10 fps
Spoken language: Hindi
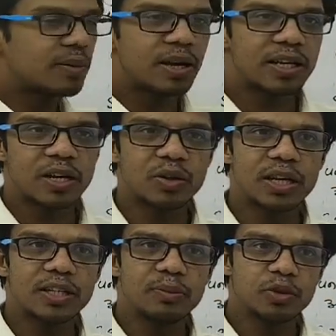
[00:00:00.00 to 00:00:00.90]
बार क्या होता है
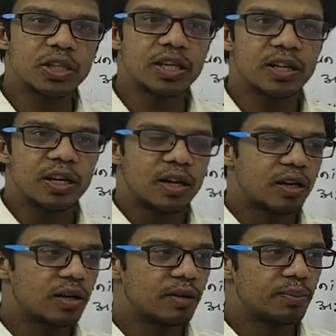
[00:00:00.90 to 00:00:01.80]
कि मुझे
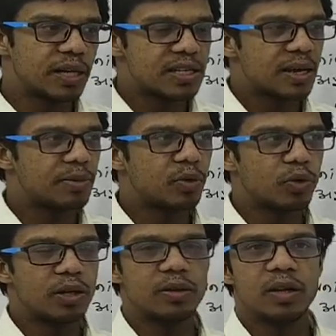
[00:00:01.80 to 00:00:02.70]
आ, मेरे सामने
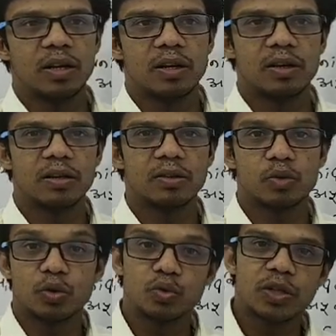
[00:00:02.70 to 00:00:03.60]
कोई आ, कोई
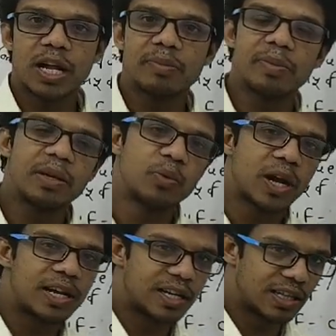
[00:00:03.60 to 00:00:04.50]
दूसरा आदमी मेरी
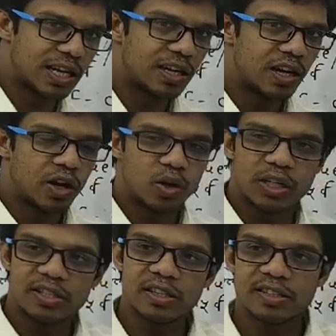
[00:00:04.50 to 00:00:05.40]
बुराई करता है और
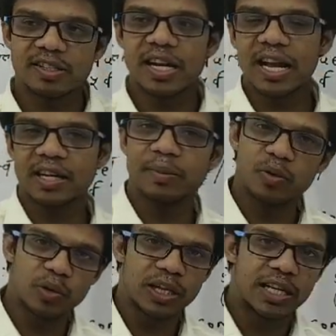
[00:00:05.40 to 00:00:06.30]
किसी तीसरे ने आके मेरे को
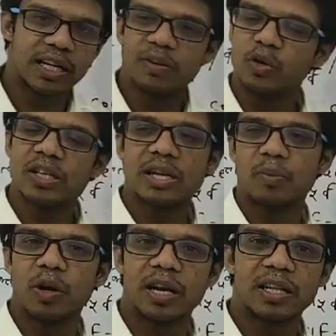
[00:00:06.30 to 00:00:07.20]
कह दिया कि वो ऐसा
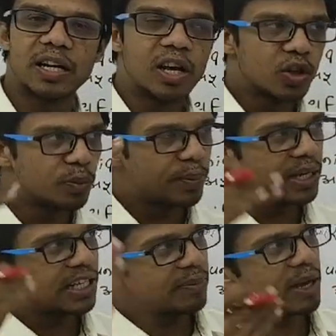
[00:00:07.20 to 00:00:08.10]
बोल रहा था तो मैं
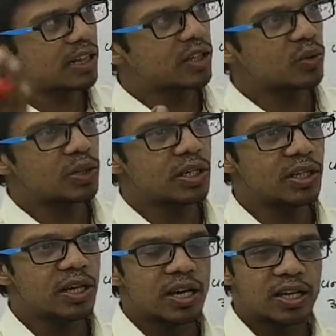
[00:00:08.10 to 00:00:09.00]
ये मानता हूँ कि
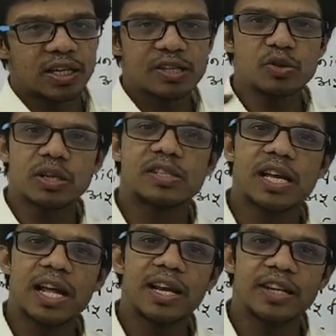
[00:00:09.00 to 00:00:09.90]
ये जो
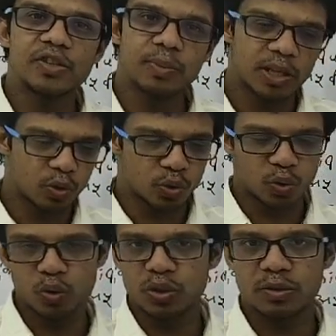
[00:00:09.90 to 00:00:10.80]
संसार है इसमें देखो
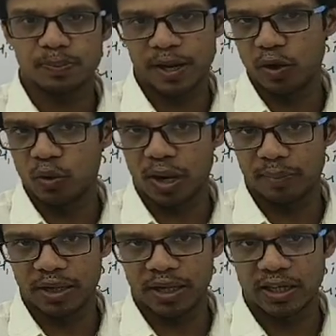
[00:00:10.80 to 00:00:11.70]
दोनों पहलू काम
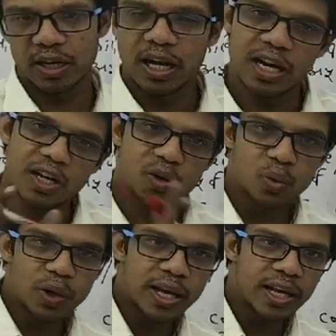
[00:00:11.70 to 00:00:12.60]
करेंगे अगर
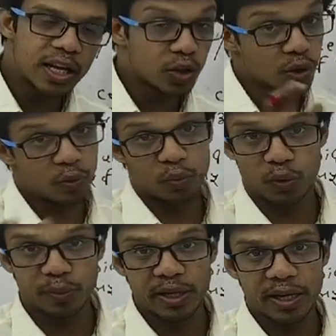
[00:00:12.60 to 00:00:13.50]
गुण है तो अवगुण
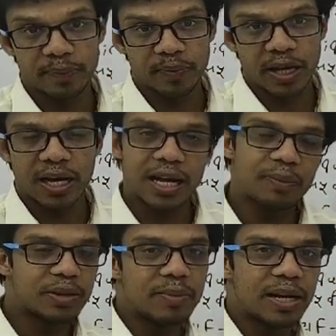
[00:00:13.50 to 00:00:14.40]
भी है अगर आप
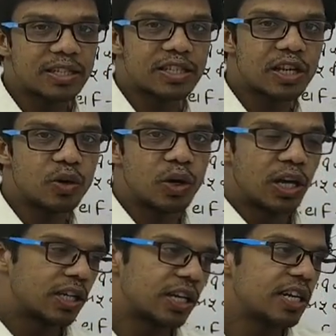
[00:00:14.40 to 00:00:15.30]
ये मान के चलो
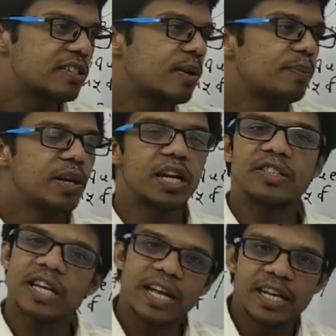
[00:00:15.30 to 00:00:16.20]
कि नहीं सब मेरी
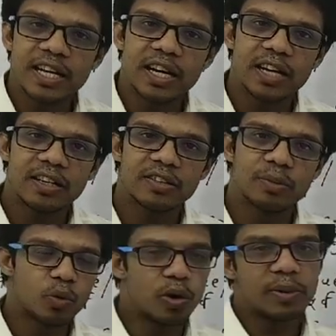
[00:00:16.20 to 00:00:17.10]
अच्छाई ही करे
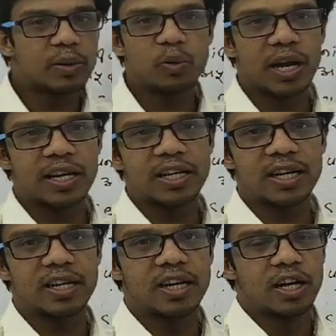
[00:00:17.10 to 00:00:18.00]
कोई मेरी बुराई नहीं करे
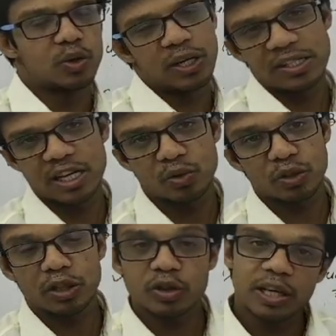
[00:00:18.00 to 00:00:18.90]
तो ऐसा नहीं हो
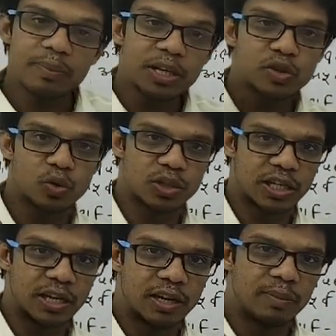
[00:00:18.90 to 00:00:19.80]
सकता तो ये मेरी सोच है
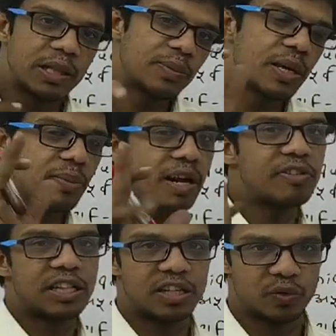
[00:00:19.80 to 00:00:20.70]
मतलब ये मेरा
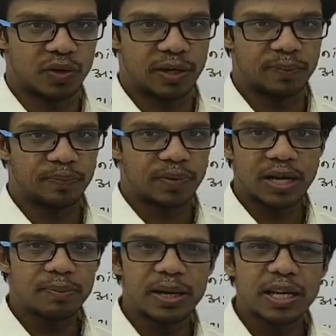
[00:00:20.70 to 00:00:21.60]
व्यक्तित्व है है ना
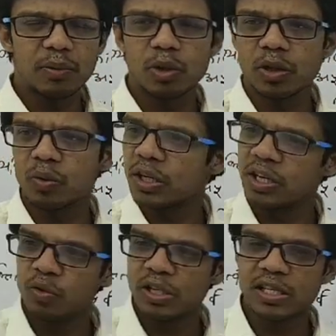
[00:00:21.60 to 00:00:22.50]
मैं ये नहीं बोलता हूँ कि नहीं
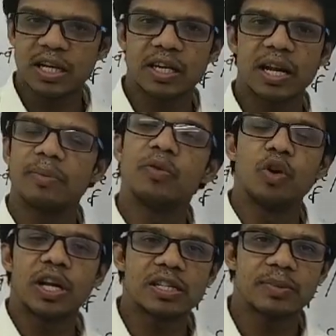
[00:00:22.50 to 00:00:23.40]
वो इंसान ख़राब ना वो
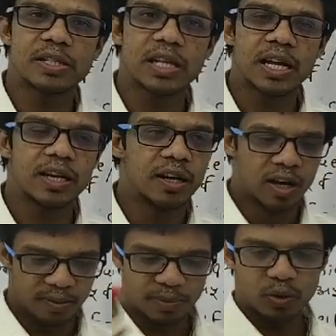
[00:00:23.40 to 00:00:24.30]
क्या समझता है ना
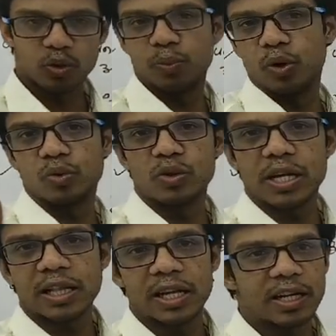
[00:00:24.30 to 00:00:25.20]
मेरे को तो बहुत कुछ
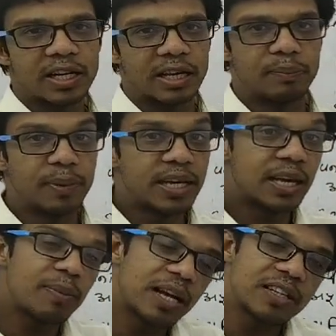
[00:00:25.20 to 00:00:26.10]
आता है ना नहीं मैं ये
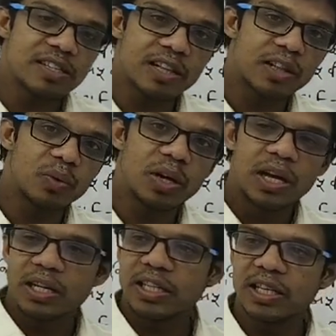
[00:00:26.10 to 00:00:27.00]
मान के चलता हूँ
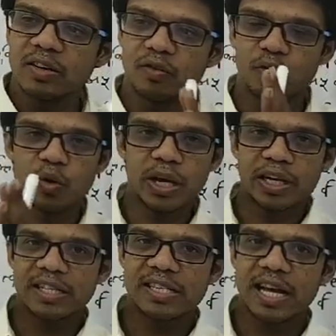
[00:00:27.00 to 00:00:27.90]
कि वो एक
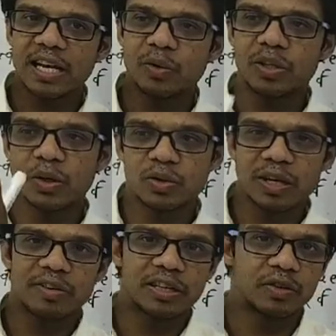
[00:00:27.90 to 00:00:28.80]
इंसान है और ये उसका
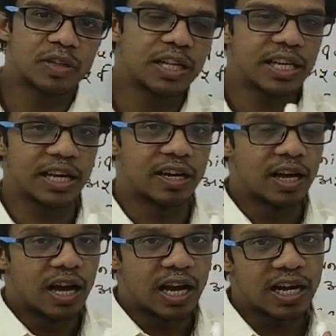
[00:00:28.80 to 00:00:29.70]
व्यक्तित्व है देखिए
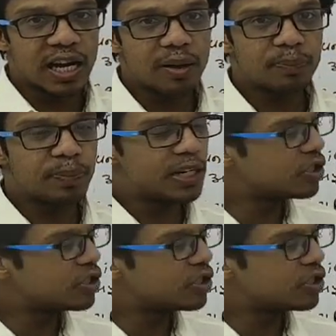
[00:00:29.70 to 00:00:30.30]
अगर आपने इन